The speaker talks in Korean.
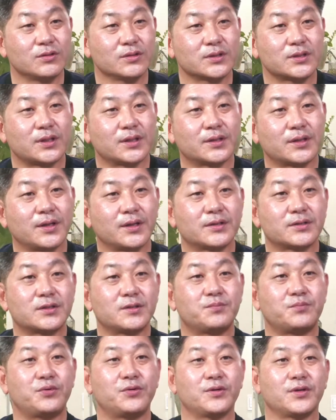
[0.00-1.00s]
세계
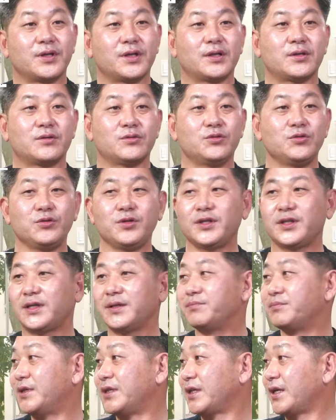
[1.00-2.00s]
엑스포의 그
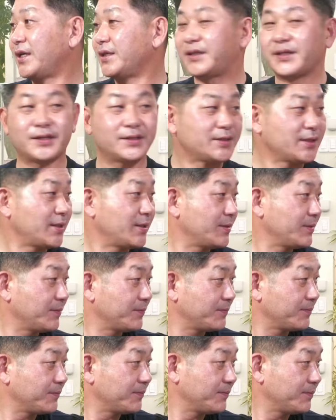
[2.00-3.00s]
유일한 명예 대장.
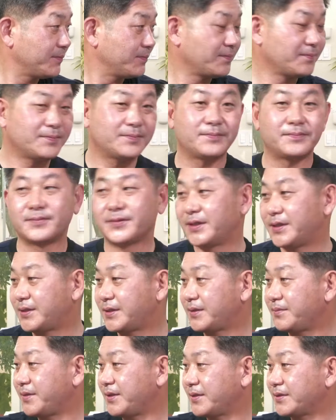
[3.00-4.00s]
아, 저. 음,
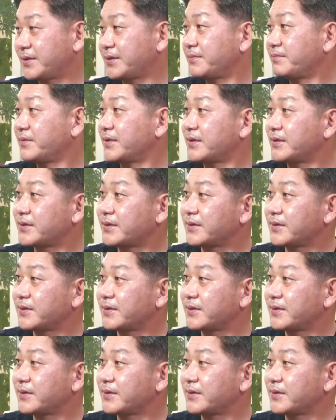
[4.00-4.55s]
이재명 선배.